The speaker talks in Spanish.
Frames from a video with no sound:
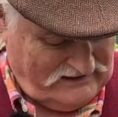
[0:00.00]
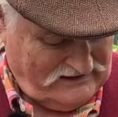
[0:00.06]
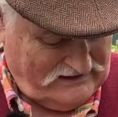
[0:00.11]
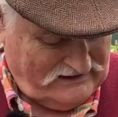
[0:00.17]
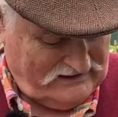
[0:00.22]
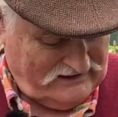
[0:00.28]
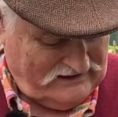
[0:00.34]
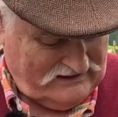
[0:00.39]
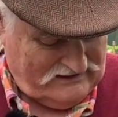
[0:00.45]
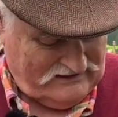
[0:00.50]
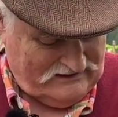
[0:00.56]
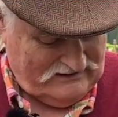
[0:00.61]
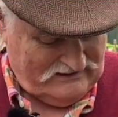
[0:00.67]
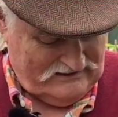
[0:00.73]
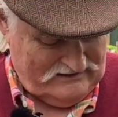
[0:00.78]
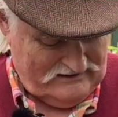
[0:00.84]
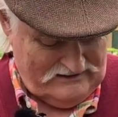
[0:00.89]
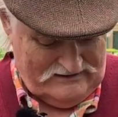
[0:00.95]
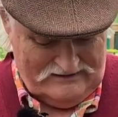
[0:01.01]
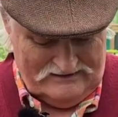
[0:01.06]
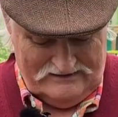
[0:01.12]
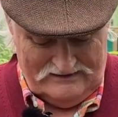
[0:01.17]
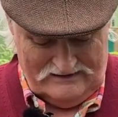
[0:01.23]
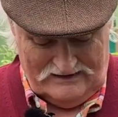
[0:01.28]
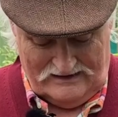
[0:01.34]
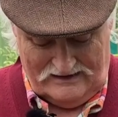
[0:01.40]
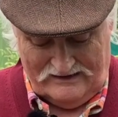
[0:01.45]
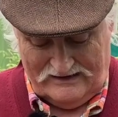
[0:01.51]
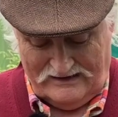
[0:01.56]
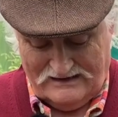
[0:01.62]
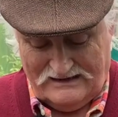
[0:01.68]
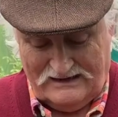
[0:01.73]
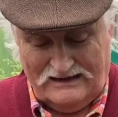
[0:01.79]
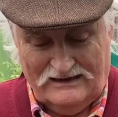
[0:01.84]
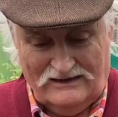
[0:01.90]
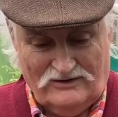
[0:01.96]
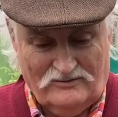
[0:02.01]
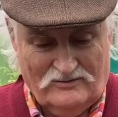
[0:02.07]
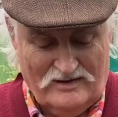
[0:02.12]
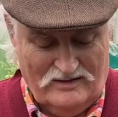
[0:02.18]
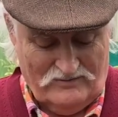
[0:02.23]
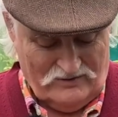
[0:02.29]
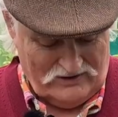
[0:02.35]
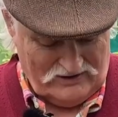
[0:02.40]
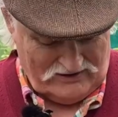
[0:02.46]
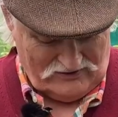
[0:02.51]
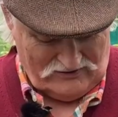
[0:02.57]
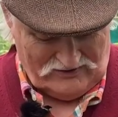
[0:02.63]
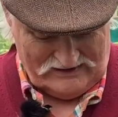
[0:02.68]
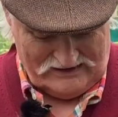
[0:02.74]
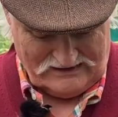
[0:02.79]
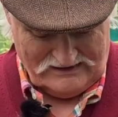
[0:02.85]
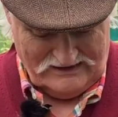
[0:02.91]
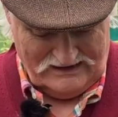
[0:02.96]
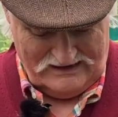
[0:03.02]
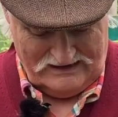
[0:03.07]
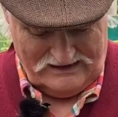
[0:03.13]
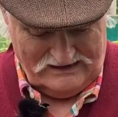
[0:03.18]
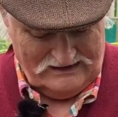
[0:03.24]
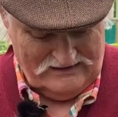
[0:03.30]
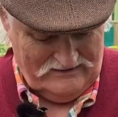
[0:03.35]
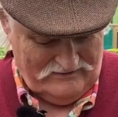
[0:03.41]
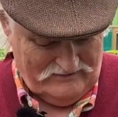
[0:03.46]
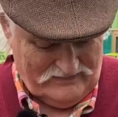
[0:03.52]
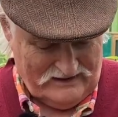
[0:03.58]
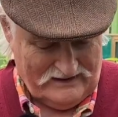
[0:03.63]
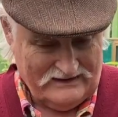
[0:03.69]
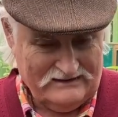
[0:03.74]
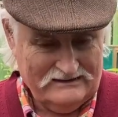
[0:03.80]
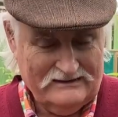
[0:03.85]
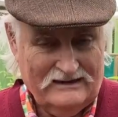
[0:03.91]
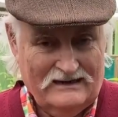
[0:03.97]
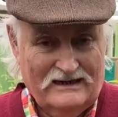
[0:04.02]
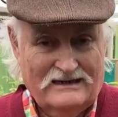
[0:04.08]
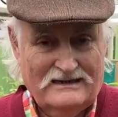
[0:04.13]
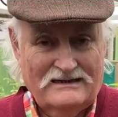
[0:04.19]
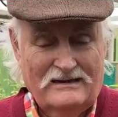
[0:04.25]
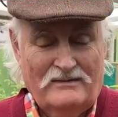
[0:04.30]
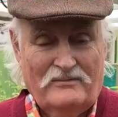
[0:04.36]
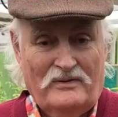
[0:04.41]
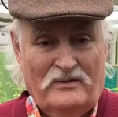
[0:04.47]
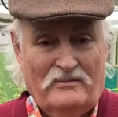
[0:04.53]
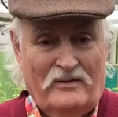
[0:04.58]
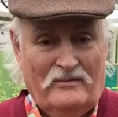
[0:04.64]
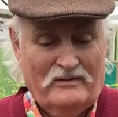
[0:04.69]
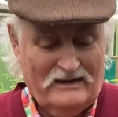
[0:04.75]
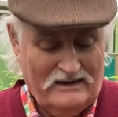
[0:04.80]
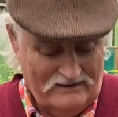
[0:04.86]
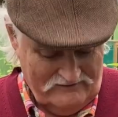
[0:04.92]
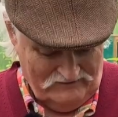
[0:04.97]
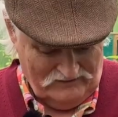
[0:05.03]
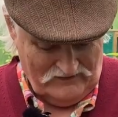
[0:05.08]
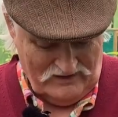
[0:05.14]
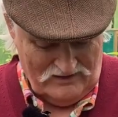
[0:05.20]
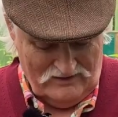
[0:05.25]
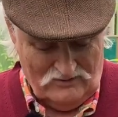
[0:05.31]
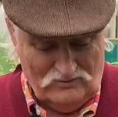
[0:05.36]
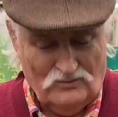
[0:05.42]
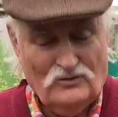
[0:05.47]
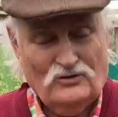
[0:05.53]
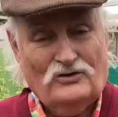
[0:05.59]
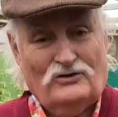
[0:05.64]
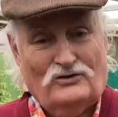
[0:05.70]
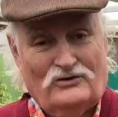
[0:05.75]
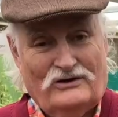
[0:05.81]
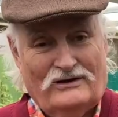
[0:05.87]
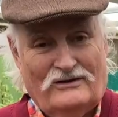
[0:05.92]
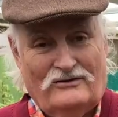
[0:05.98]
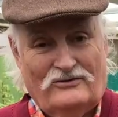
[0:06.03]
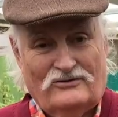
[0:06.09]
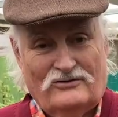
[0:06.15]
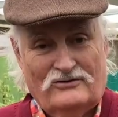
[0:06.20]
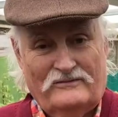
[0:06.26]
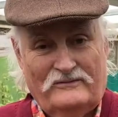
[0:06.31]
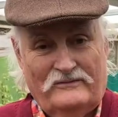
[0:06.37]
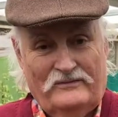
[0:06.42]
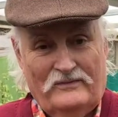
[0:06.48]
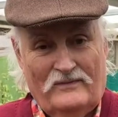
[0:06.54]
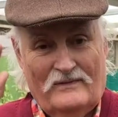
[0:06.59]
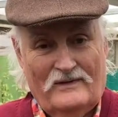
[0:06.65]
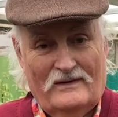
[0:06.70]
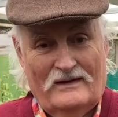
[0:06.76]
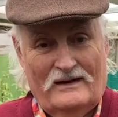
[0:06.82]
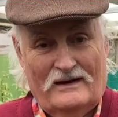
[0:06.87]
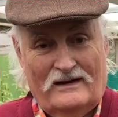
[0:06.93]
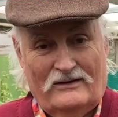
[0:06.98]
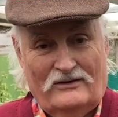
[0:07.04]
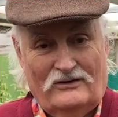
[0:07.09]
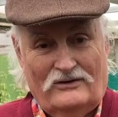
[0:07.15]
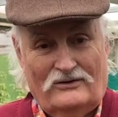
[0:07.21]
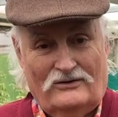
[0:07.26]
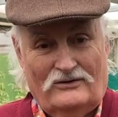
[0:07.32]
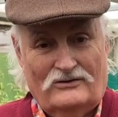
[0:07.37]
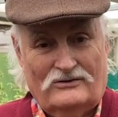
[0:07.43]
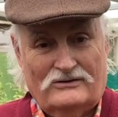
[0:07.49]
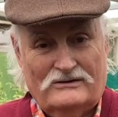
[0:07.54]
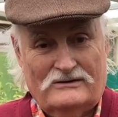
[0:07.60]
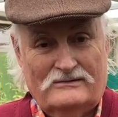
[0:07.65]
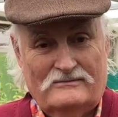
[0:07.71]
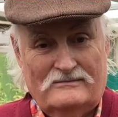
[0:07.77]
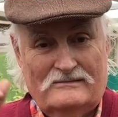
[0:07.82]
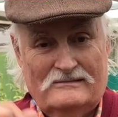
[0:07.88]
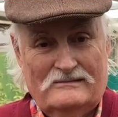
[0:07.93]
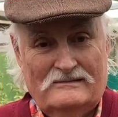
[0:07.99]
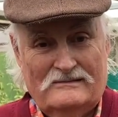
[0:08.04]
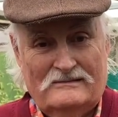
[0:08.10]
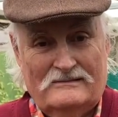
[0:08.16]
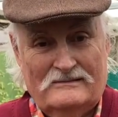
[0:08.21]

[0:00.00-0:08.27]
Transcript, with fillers: chiquitín? Ahora enseguida os voy a poner con las chicas para que tengáis en primavera muchos hijos. Adiós.